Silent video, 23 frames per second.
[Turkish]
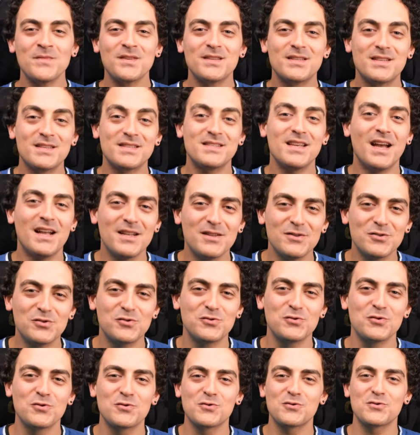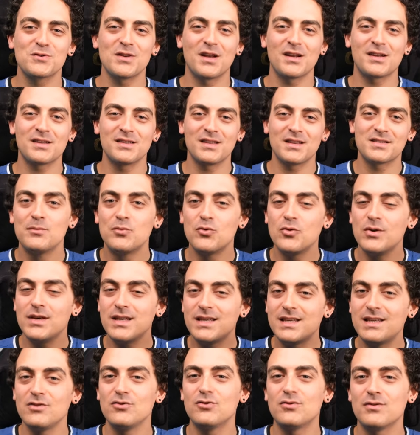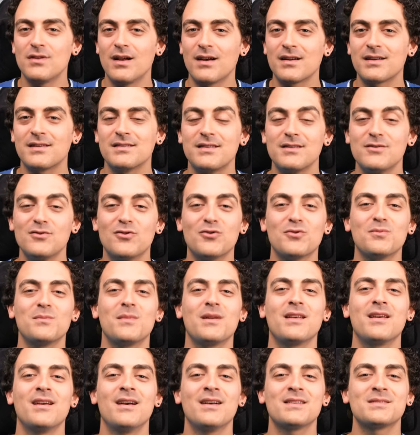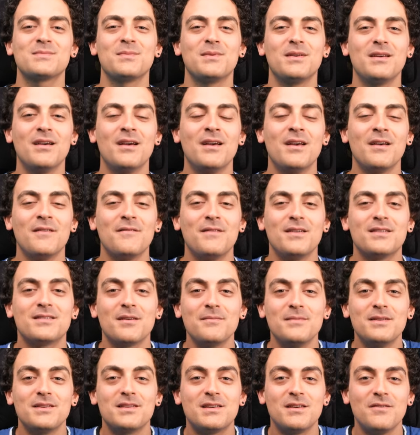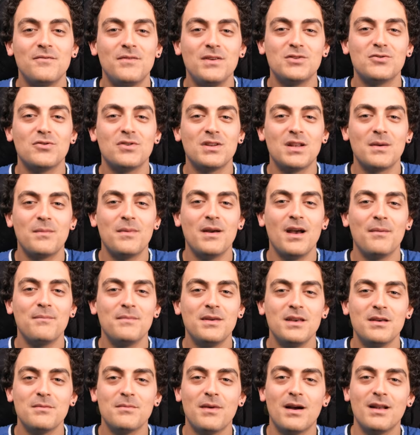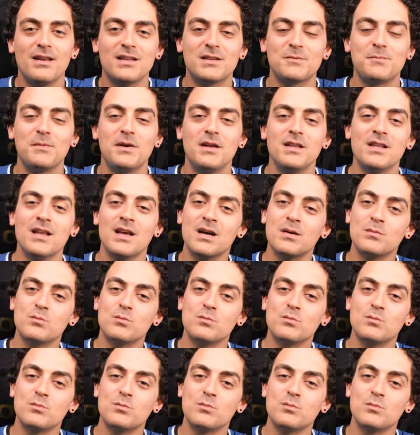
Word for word: Sizler ne düşünüyorsunuz arkadaşlar? Bu iki ürün hakkında yorumlara yazmayı ve tabii ki videoyu da beğenmeyi imal etmeyin.